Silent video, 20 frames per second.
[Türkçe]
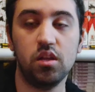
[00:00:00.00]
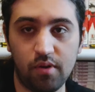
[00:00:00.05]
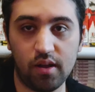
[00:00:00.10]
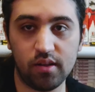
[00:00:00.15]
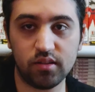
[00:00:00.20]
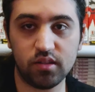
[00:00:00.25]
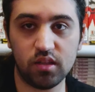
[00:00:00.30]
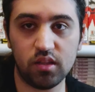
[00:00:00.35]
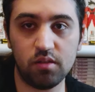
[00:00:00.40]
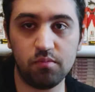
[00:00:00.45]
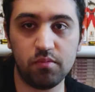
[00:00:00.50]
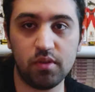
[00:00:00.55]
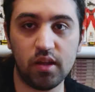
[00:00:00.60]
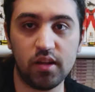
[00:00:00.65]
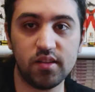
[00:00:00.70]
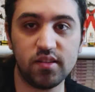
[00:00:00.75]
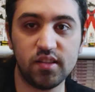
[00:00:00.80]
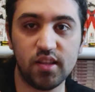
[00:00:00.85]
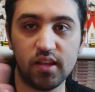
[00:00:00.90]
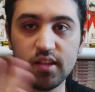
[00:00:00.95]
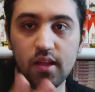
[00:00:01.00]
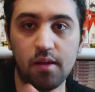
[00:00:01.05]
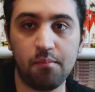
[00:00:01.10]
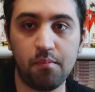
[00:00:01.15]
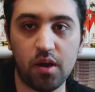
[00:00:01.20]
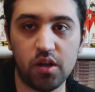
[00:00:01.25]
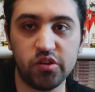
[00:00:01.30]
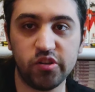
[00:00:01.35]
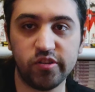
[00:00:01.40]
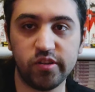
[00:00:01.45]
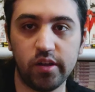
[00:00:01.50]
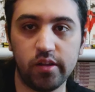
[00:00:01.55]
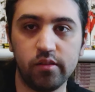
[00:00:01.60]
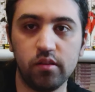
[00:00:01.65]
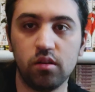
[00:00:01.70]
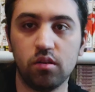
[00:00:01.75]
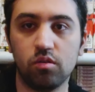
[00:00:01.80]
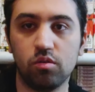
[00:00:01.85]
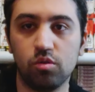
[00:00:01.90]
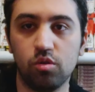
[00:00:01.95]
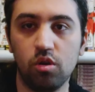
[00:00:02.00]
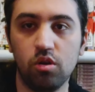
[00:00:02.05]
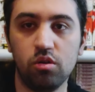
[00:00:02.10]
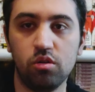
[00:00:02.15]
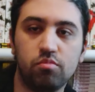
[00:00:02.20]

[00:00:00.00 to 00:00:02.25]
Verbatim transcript: bahsettiğim yani Z'den başlayanlar oluyor.